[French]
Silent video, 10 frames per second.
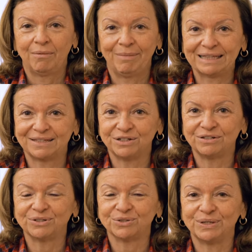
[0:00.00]

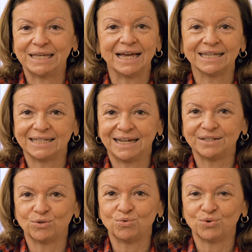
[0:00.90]
Maintenant, euh, il y a un
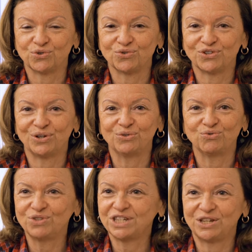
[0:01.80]
cadre où on se sent en
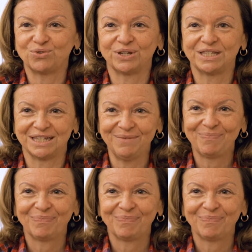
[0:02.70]
toute sécurité,